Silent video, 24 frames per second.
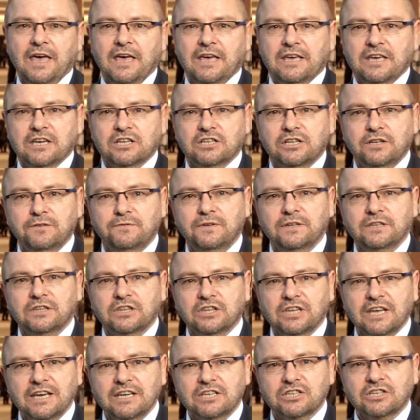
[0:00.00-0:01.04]
Jeśli Wy
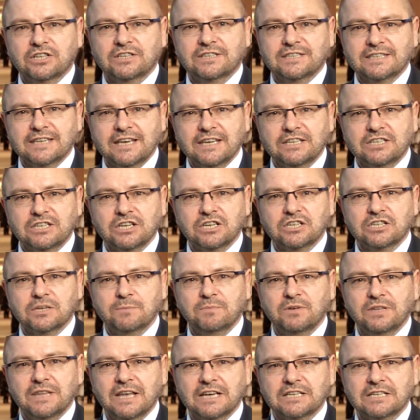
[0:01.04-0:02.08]
też chcecie,
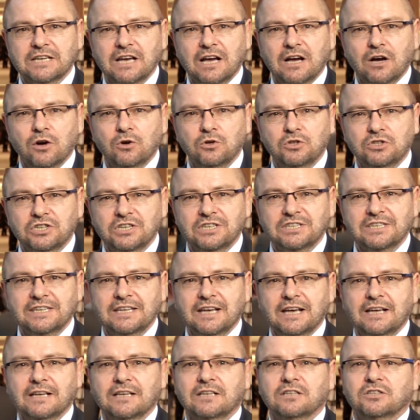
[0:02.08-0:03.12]
żeby nasza
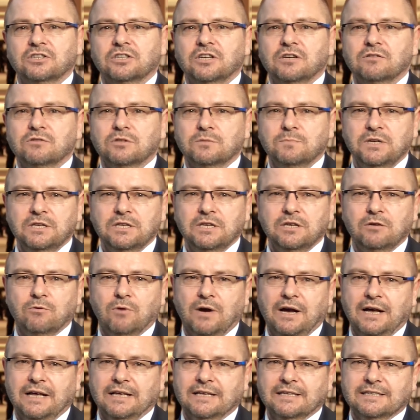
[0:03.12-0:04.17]
ojczyzna się
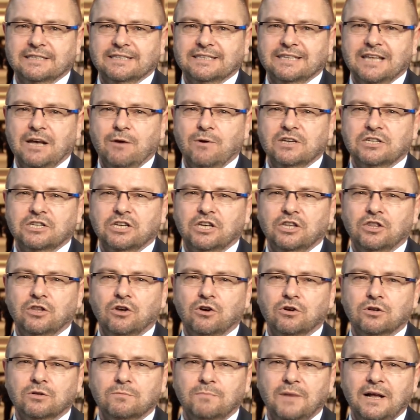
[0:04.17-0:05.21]
zmieniła, stała się
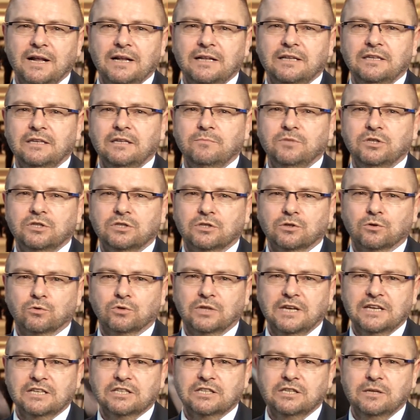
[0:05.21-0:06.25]
normalnym i
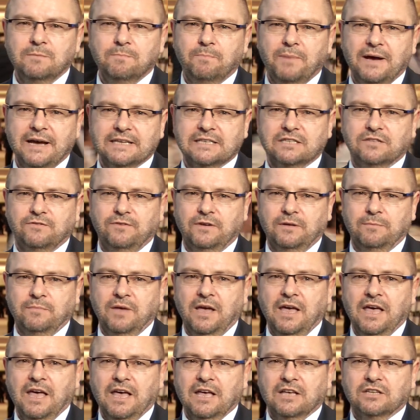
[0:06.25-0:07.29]
skutecznym państwem,
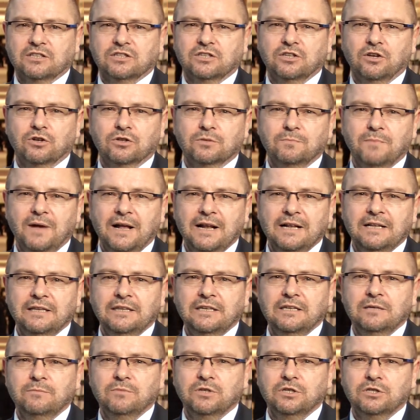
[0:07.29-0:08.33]
z
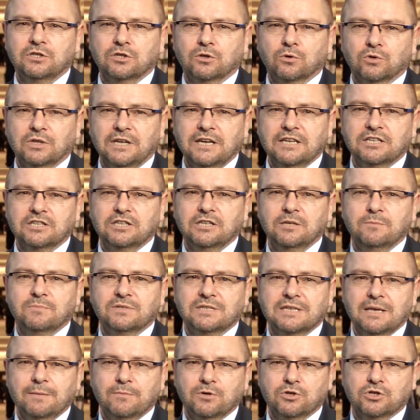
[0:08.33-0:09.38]
normalnym i skutecznym
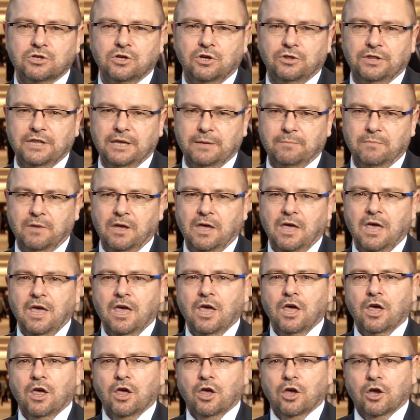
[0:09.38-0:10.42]
samorządem.
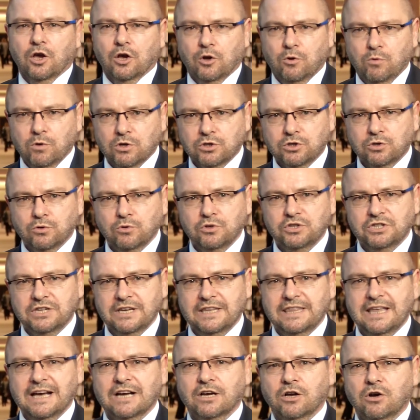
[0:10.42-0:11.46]

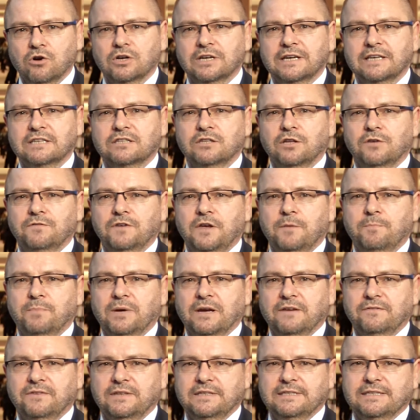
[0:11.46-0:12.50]
Głosujcie na Kongres Nowej
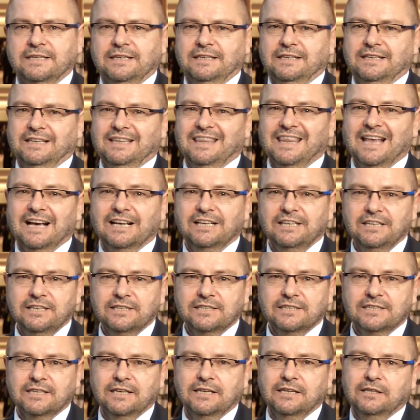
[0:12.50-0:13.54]
Prawicy, na
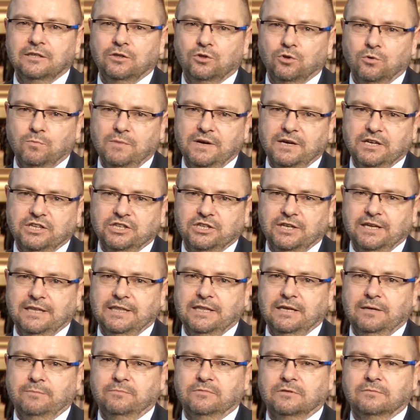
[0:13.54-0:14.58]
listę numer
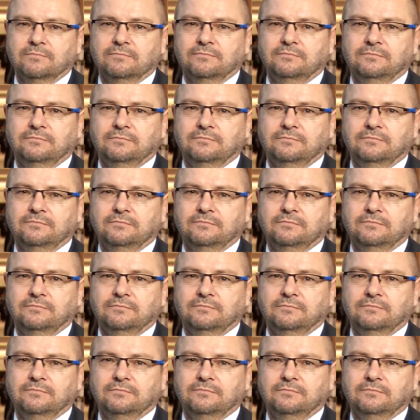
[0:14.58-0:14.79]
7.